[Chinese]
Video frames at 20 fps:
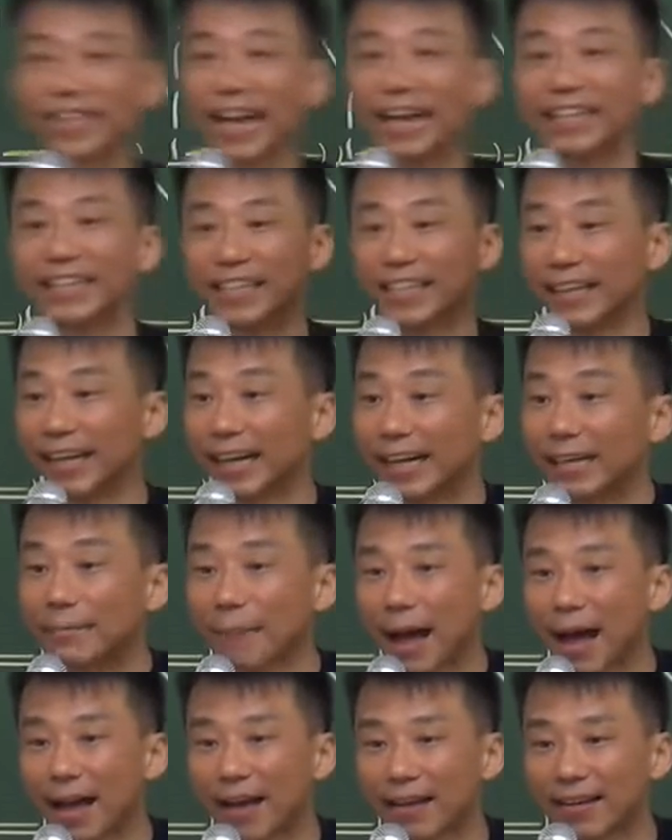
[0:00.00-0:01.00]
在一起，可以
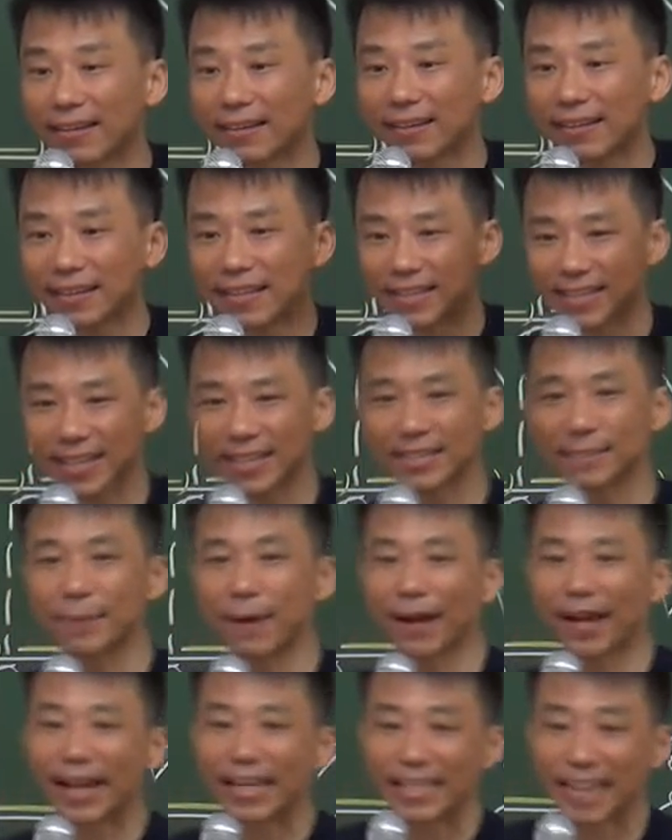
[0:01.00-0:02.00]
吗？三十
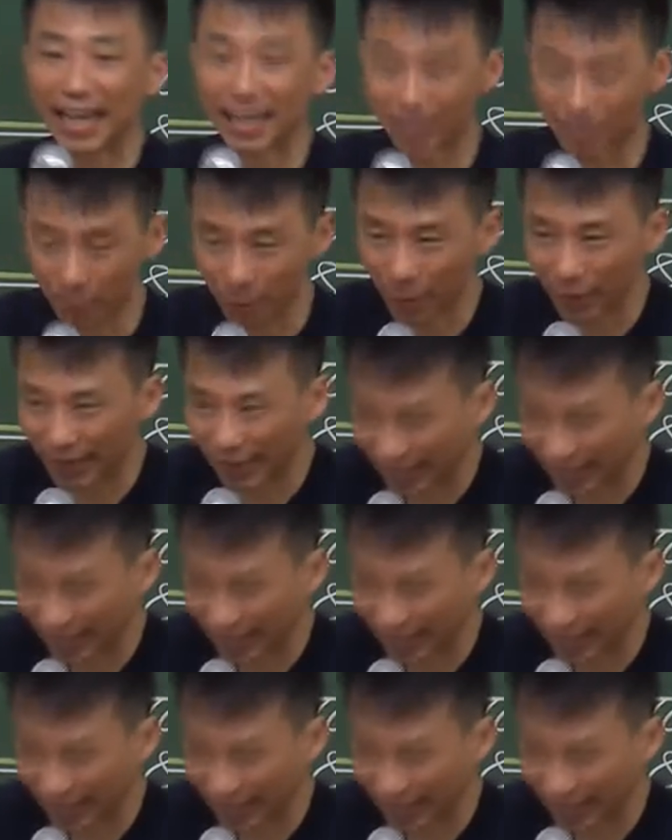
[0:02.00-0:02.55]
秒看一下有没有问